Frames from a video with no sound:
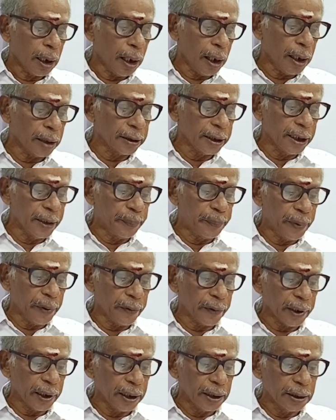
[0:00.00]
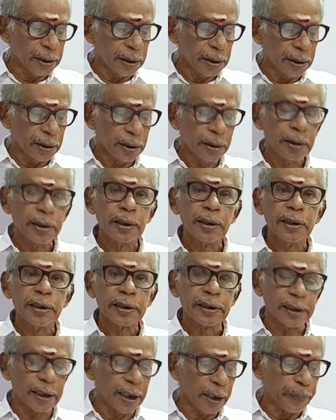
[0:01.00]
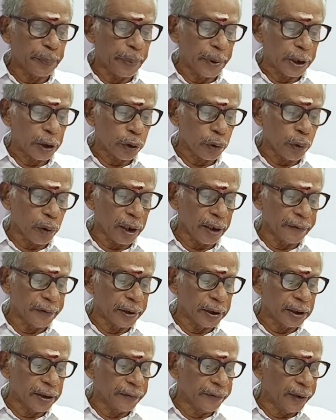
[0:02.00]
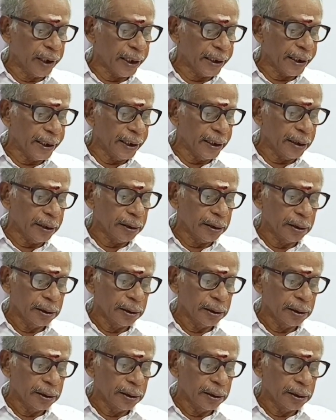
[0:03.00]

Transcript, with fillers: காதலிப்பவர்கள் சிலர் பெற்றோரை விட்டு விலகி